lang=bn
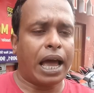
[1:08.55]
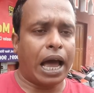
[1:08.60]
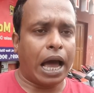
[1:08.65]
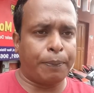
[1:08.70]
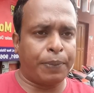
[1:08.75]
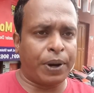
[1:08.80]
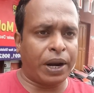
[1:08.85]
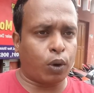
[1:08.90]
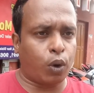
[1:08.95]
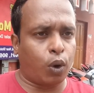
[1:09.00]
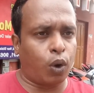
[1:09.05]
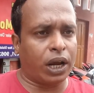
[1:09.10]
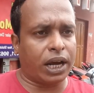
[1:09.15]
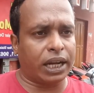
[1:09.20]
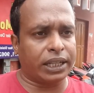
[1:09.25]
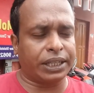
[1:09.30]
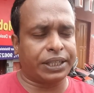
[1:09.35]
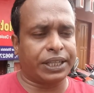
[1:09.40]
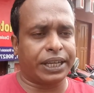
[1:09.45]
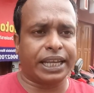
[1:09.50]
আপনার
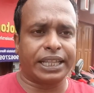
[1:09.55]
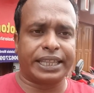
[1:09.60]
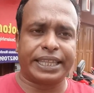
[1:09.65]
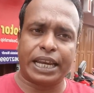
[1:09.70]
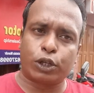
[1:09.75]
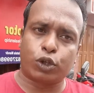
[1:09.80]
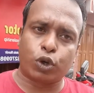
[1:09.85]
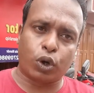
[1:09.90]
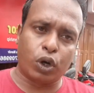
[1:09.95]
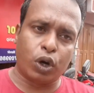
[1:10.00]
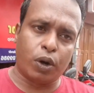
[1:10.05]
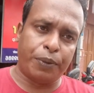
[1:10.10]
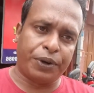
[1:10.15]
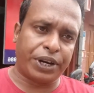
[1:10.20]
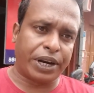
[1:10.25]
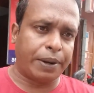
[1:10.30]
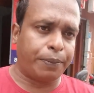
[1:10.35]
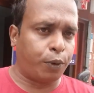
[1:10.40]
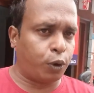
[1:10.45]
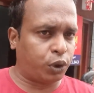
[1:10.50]
কলকাতা থেকে দেড়শো
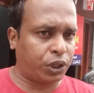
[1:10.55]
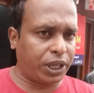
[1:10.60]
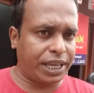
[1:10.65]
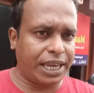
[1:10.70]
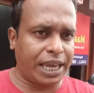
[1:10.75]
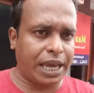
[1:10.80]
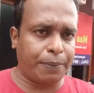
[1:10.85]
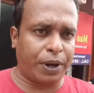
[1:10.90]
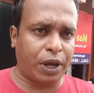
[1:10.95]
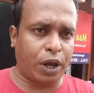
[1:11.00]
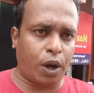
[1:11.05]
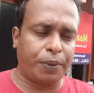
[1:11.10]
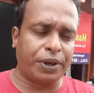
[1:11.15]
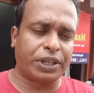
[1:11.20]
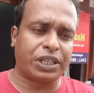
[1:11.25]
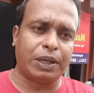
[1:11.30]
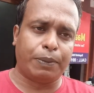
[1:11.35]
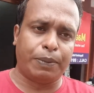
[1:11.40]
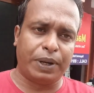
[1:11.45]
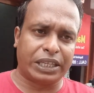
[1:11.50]
কিলোমিটারের মধ্যে ইএমআই e হবে
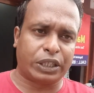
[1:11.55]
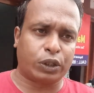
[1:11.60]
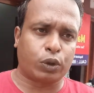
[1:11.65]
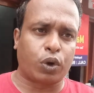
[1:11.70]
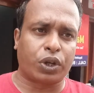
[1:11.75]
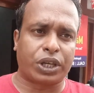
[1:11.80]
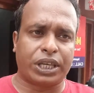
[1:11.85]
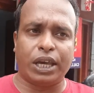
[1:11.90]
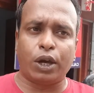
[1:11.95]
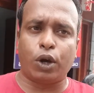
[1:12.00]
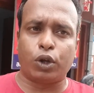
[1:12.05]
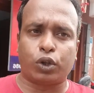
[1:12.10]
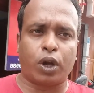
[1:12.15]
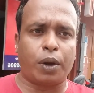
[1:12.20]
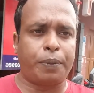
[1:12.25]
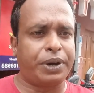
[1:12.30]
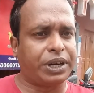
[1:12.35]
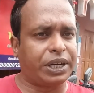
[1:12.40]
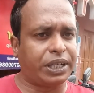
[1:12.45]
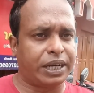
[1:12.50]
সিভিল স্কোর কী হতে
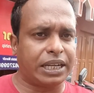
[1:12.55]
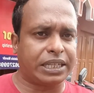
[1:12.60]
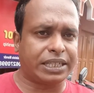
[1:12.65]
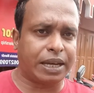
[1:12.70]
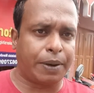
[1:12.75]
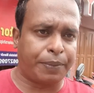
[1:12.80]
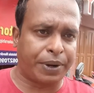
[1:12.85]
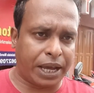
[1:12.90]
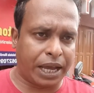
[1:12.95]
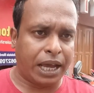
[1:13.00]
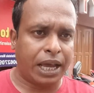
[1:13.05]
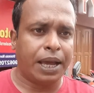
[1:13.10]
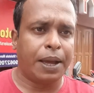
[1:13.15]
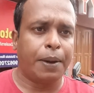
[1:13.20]
হবে ডিটেলসে আমরা